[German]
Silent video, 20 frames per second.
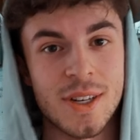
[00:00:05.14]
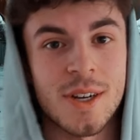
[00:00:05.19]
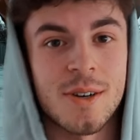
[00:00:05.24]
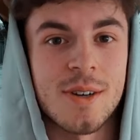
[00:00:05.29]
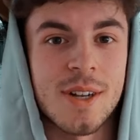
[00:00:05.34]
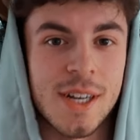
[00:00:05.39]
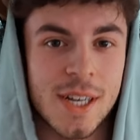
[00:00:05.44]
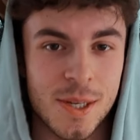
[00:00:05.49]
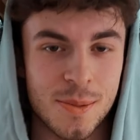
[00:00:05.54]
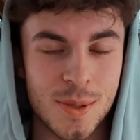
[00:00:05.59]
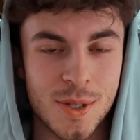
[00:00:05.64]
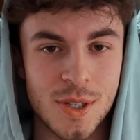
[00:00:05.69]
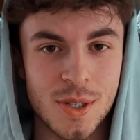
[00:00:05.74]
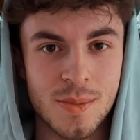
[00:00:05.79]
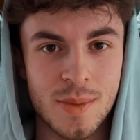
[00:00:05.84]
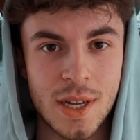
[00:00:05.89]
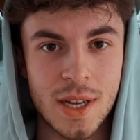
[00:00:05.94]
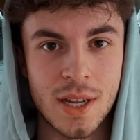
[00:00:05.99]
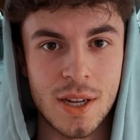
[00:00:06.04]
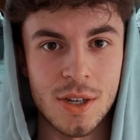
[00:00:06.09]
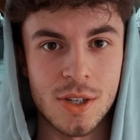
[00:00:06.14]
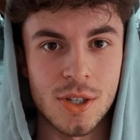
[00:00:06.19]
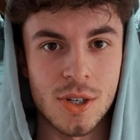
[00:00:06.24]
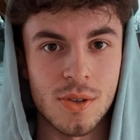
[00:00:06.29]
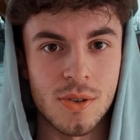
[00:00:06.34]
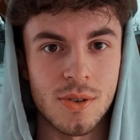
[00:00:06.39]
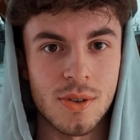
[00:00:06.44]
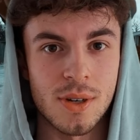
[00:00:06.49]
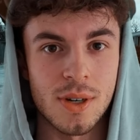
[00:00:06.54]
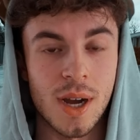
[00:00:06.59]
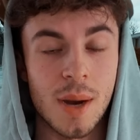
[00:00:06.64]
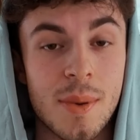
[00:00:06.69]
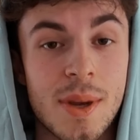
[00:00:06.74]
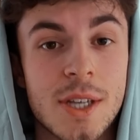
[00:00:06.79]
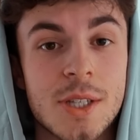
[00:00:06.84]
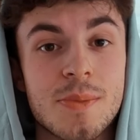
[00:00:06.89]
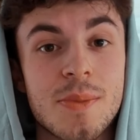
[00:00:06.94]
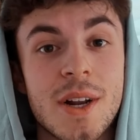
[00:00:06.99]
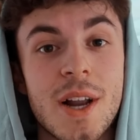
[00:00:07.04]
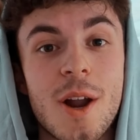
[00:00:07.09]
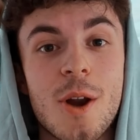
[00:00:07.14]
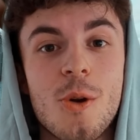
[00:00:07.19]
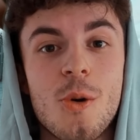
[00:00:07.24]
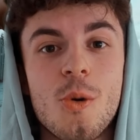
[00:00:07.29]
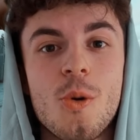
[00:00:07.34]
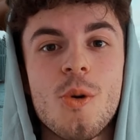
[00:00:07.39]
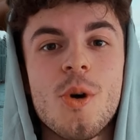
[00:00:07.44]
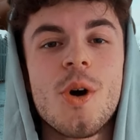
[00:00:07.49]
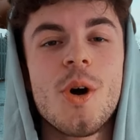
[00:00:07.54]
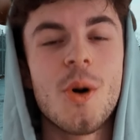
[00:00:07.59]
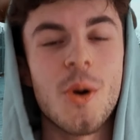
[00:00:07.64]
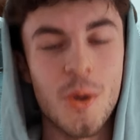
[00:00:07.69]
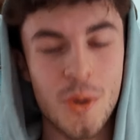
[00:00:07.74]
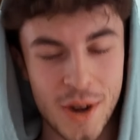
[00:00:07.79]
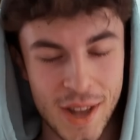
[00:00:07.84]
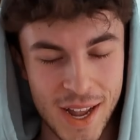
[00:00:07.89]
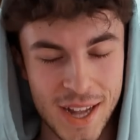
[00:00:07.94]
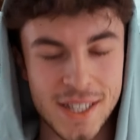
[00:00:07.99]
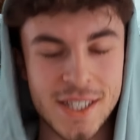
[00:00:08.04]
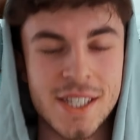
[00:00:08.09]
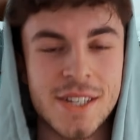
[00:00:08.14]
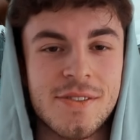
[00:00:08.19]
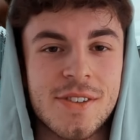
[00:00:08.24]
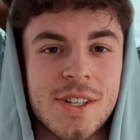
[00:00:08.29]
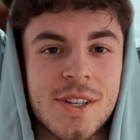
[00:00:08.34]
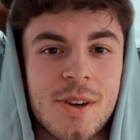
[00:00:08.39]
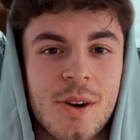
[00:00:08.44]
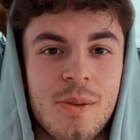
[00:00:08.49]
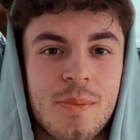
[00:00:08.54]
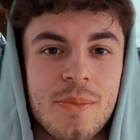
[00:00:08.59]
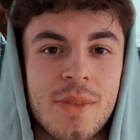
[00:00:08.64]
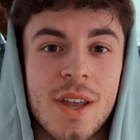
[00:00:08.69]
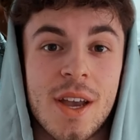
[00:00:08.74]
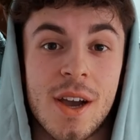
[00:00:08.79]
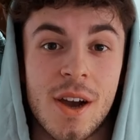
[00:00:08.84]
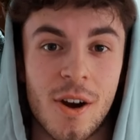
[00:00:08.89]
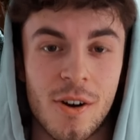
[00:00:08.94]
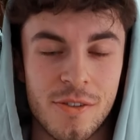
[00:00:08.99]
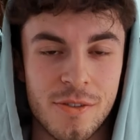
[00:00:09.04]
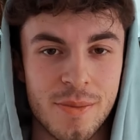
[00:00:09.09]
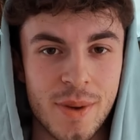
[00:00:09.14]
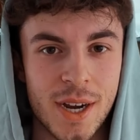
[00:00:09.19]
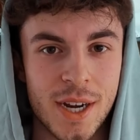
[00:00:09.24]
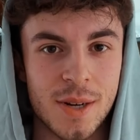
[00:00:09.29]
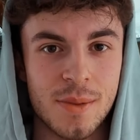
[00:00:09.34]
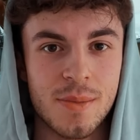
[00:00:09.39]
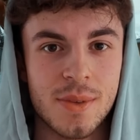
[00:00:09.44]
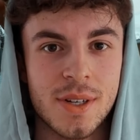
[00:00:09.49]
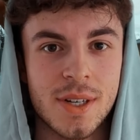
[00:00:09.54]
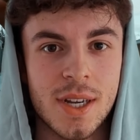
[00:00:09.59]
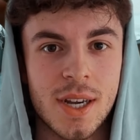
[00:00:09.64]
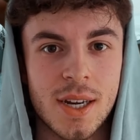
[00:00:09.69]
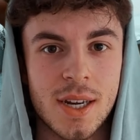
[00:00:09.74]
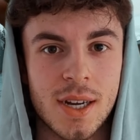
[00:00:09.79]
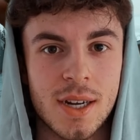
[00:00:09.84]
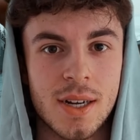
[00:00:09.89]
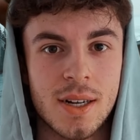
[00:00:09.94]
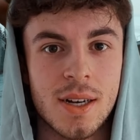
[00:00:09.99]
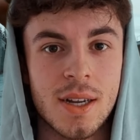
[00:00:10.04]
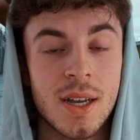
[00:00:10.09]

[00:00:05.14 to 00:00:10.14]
du dir auch gleich bis zum Ende anschauen. Aber erstmal hallo und herzlich willkommen auf meinem Kanal.